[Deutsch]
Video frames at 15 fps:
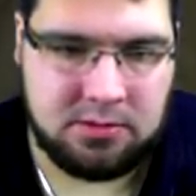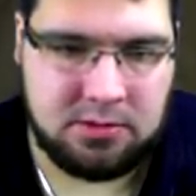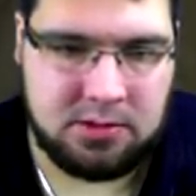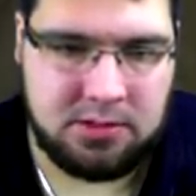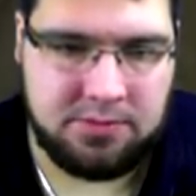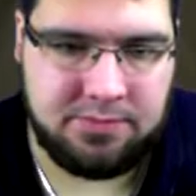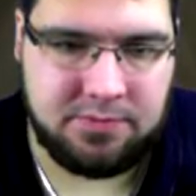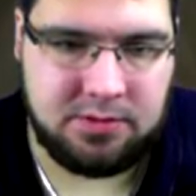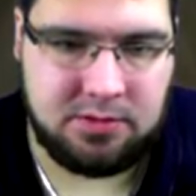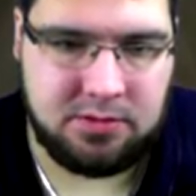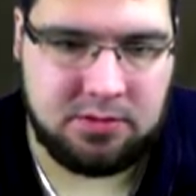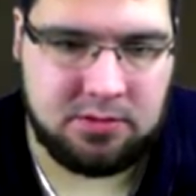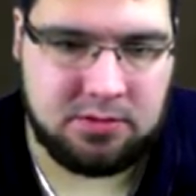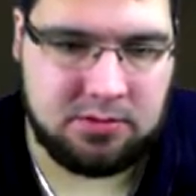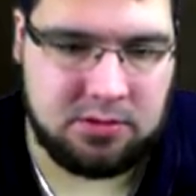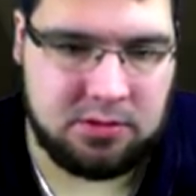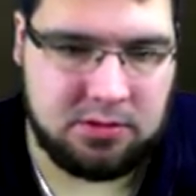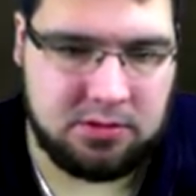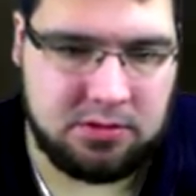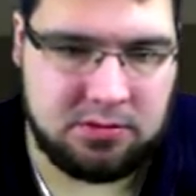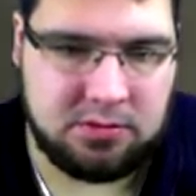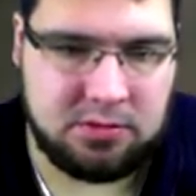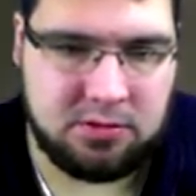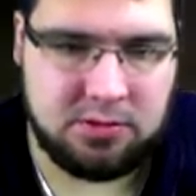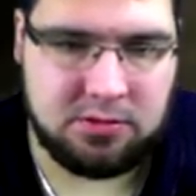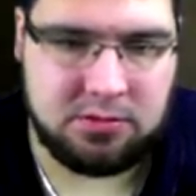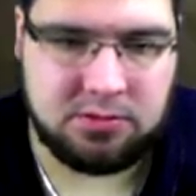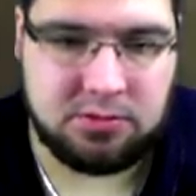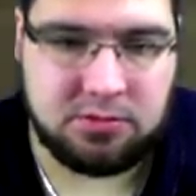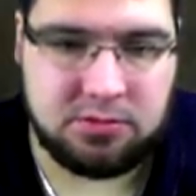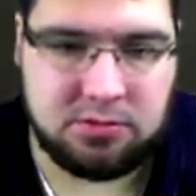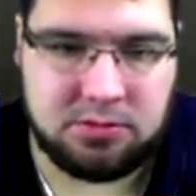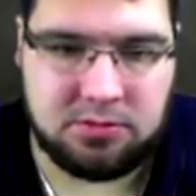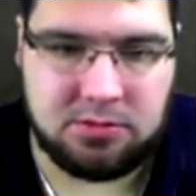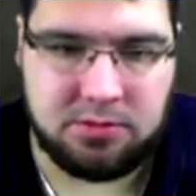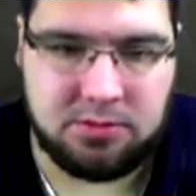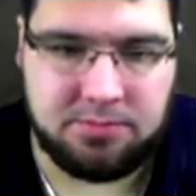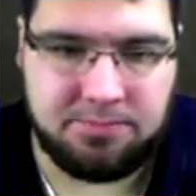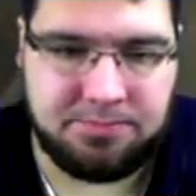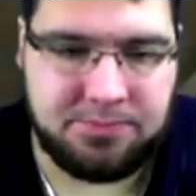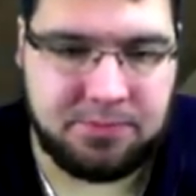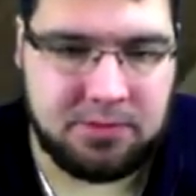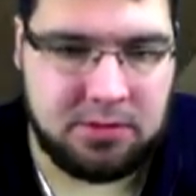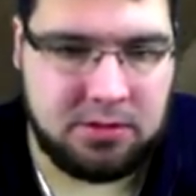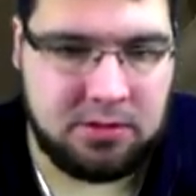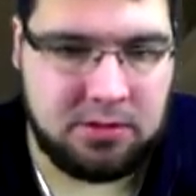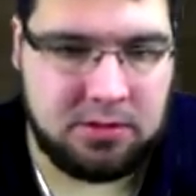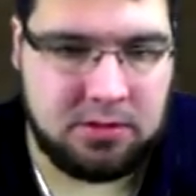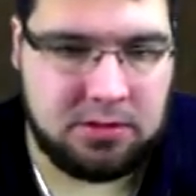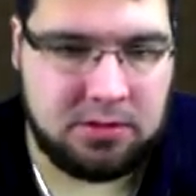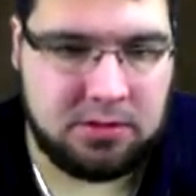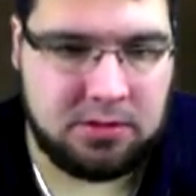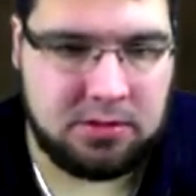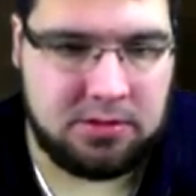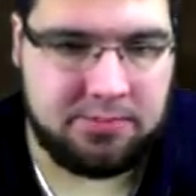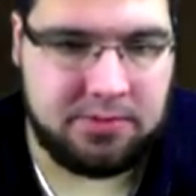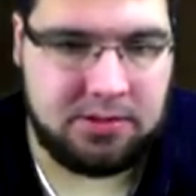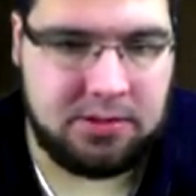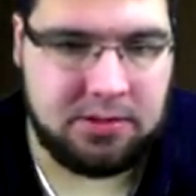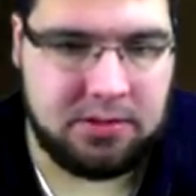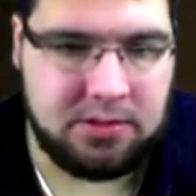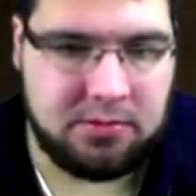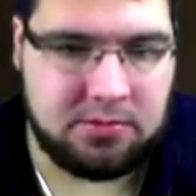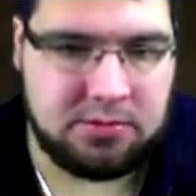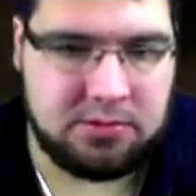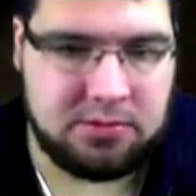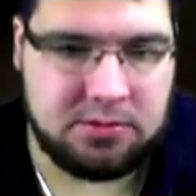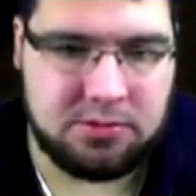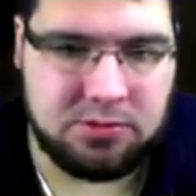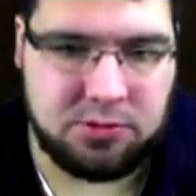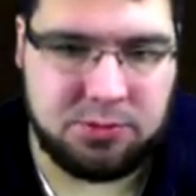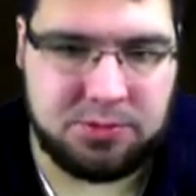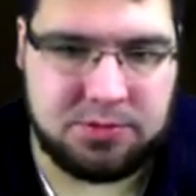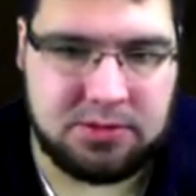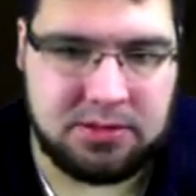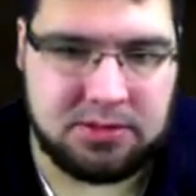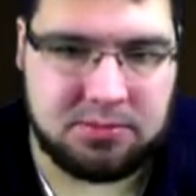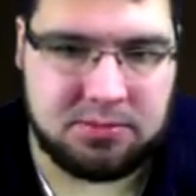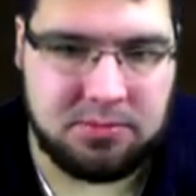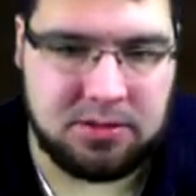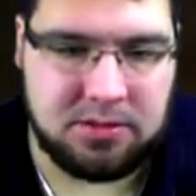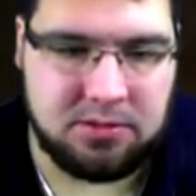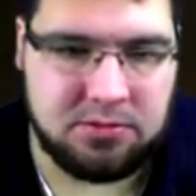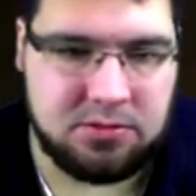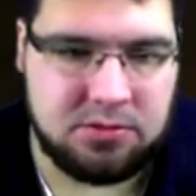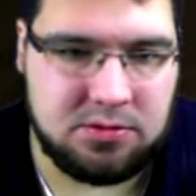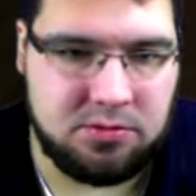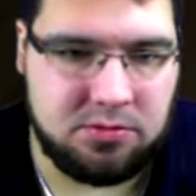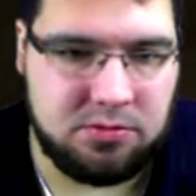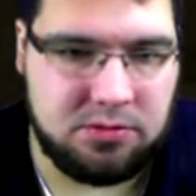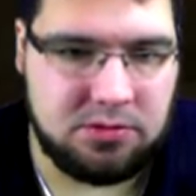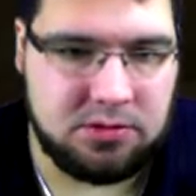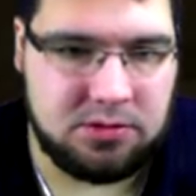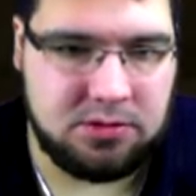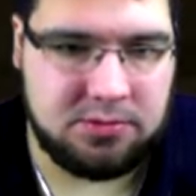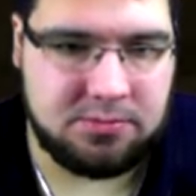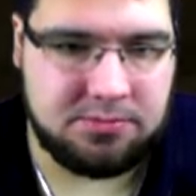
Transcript: Gehen wir hier. Ne, das ist auch nichts. So. Dann haben wir hier auch das Gröbste erstmal rausgeholt.